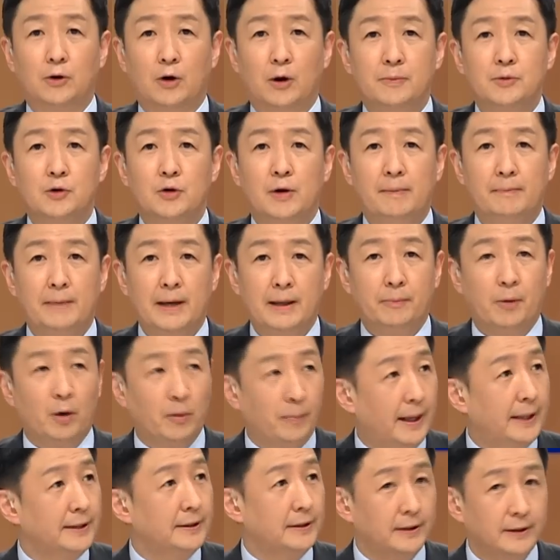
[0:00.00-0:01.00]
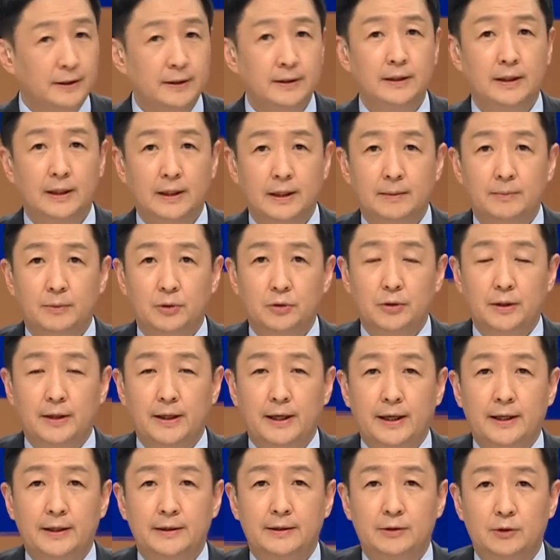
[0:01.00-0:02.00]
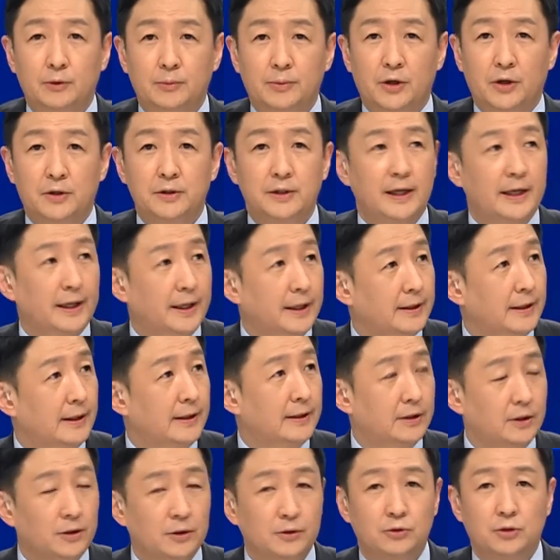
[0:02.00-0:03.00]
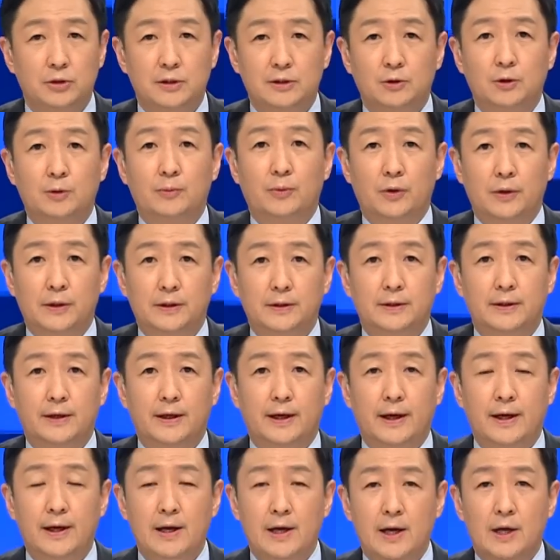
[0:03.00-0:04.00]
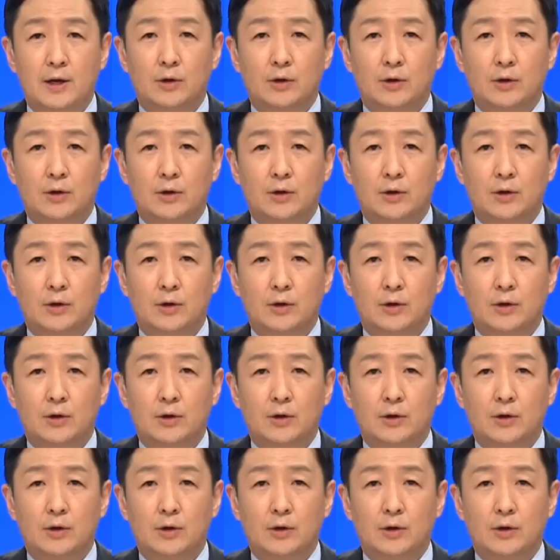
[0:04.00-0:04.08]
검수완박 법안을 최대한 좀 견제하겠다는 그런 취지로 보이는데,